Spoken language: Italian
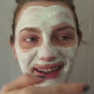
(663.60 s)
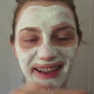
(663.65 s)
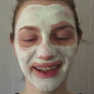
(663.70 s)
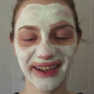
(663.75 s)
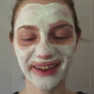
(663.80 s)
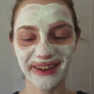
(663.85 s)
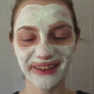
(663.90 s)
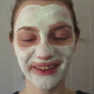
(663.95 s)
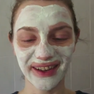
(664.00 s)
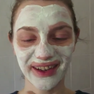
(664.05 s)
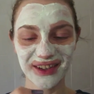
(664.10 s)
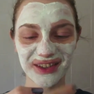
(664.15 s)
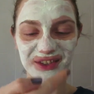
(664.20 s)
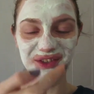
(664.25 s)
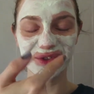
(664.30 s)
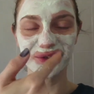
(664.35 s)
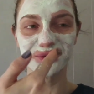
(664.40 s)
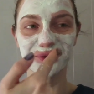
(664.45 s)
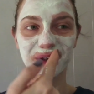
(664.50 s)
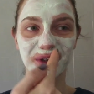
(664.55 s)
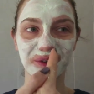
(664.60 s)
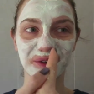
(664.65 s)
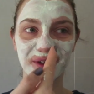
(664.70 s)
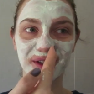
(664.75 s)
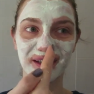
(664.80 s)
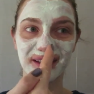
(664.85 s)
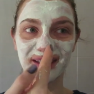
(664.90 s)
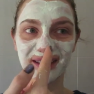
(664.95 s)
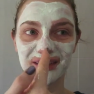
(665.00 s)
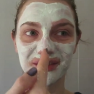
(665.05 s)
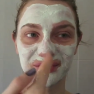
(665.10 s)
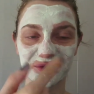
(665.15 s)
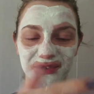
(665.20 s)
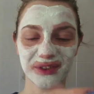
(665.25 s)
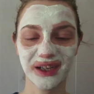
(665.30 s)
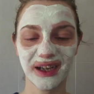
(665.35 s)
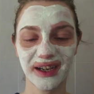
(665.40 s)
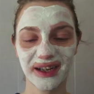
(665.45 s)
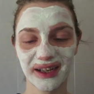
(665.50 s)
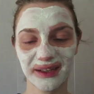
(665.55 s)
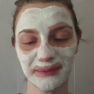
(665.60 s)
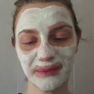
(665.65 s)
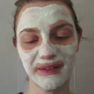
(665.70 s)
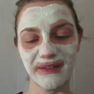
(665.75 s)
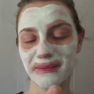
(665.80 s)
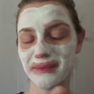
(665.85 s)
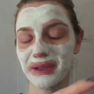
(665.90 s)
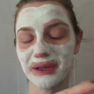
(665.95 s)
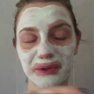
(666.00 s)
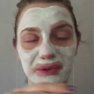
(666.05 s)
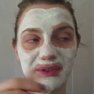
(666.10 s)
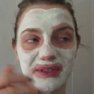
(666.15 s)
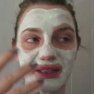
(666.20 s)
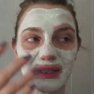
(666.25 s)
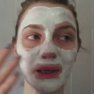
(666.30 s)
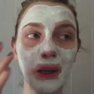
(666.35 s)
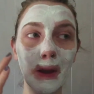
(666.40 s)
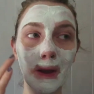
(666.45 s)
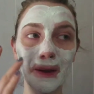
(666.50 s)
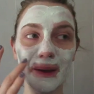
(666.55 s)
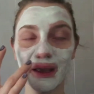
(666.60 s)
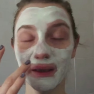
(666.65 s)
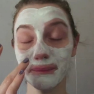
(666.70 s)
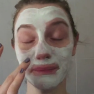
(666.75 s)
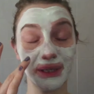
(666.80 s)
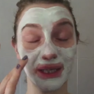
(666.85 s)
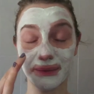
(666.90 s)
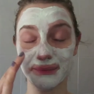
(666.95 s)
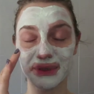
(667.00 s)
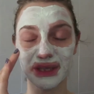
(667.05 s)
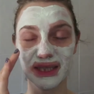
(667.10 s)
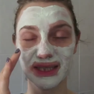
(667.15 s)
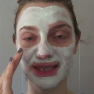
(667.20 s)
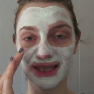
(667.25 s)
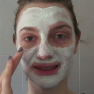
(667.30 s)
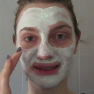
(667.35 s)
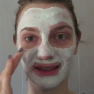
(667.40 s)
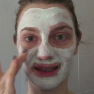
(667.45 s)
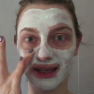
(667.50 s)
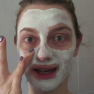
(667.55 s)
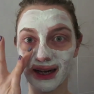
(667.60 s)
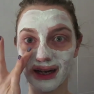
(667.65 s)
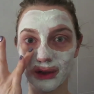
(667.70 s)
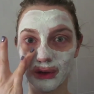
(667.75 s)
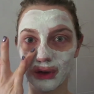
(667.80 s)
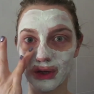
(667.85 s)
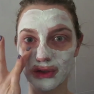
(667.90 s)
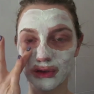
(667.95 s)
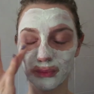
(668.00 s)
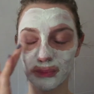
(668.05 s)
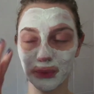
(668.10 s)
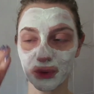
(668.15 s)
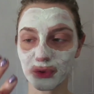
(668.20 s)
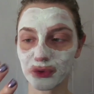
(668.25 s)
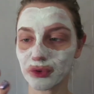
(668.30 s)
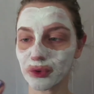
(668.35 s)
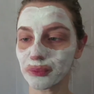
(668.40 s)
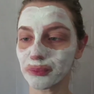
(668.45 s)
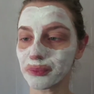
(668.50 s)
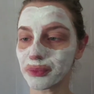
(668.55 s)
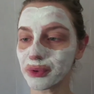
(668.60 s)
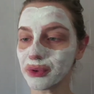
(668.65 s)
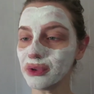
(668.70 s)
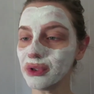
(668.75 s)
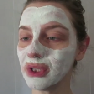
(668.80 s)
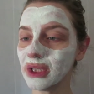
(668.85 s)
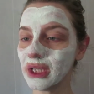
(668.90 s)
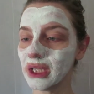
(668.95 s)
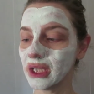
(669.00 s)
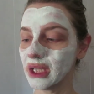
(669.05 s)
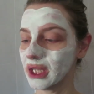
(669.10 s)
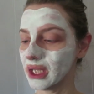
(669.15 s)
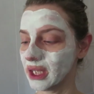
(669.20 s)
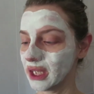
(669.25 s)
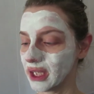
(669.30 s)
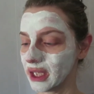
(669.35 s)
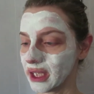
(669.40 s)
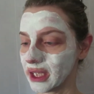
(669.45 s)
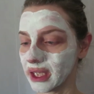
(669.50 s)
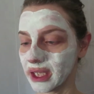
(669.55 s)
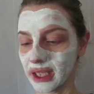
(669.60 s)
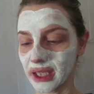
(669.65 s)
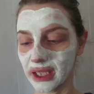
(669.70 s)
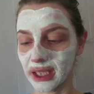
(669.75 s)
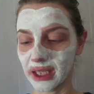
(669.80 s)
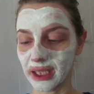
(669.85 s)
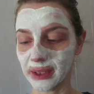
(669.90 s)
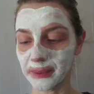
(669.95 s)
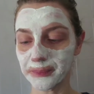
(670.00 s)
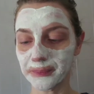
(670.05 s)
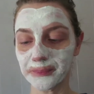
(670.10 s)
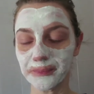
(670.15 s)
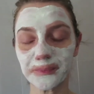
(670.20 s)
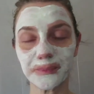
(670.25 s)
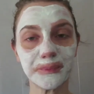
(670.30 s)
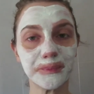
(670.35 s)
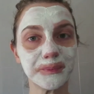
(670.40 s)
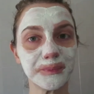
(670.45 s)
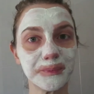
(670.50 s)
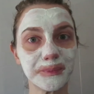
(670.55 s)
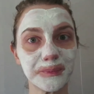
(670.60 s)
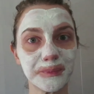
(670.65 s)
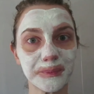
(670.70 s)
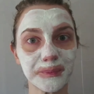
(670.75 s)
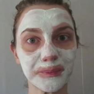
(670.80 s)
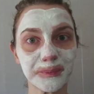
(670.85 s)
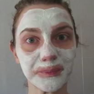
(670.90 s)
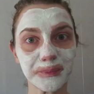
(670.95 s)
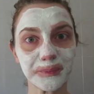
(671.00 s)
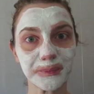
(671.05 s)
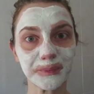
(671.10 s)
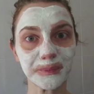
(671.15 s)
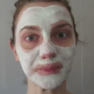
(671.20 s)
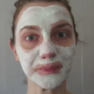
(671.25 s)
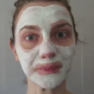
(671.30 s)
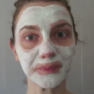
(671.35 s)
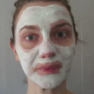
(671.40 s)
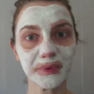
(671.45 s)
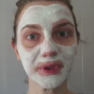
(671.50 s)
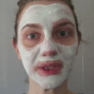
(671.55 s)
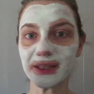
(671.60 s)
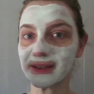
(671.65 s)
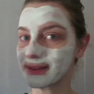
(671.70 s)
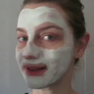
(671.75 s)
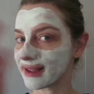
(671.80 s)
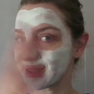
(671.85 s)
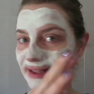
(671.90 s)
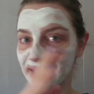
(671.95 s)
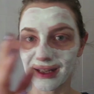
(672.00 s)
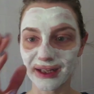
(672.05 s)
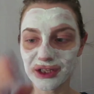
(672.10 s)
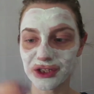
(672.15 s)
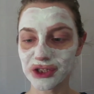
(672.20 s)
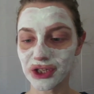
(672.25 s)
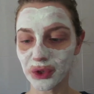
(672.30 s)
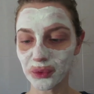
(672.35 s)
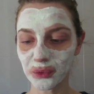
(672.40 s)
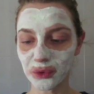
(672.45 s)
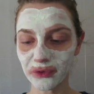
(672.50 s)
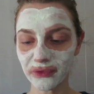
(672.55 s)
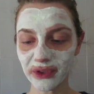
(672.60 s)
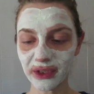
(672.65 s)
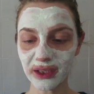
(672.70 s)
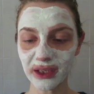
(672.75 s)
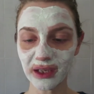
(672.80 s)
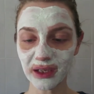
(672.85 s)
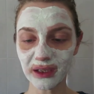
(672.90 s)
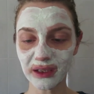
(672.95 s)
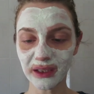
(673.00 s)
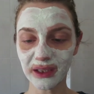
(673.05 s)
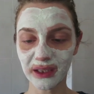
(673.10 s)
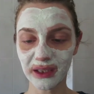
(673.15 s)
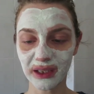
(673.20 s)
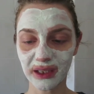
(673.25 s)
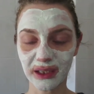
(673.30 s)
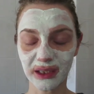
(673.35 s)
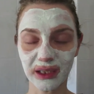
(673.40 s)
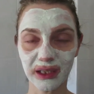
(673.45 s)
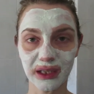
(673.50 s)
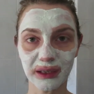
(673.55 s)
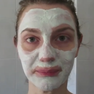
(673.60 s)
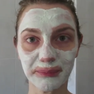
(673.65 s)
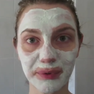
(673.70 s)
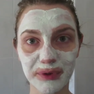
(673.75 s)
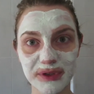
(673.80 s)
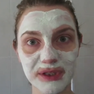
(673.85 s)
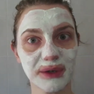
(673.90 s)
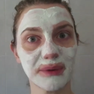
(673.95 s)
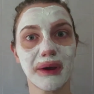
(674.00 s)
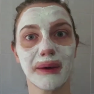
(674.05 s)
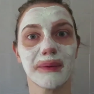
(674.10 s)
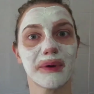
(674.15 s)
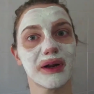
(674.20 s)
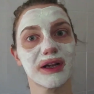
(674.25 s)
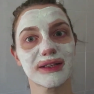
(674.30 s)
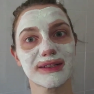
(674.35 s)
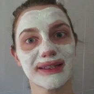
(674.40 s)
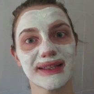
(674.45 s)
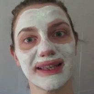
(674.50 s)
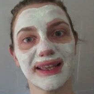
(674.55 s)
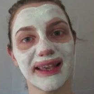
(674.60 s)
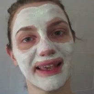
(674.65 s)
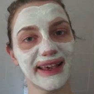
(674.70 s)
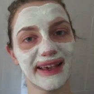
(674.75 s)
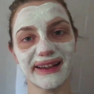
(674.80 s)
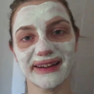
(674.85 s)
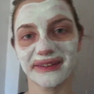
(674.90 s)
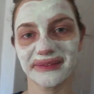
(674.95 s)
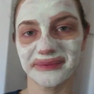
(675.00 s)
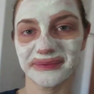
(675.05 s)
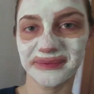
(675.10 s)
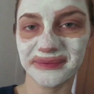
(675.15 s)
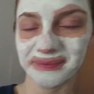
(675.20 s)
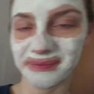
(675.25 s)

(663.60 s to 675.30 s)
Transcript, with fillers: è ancora, ancora da asciugare ma va bene così perché mi inizia a tirare e non la sopporto più e ehm, niente la risciacquo via e proseguiamo la skin care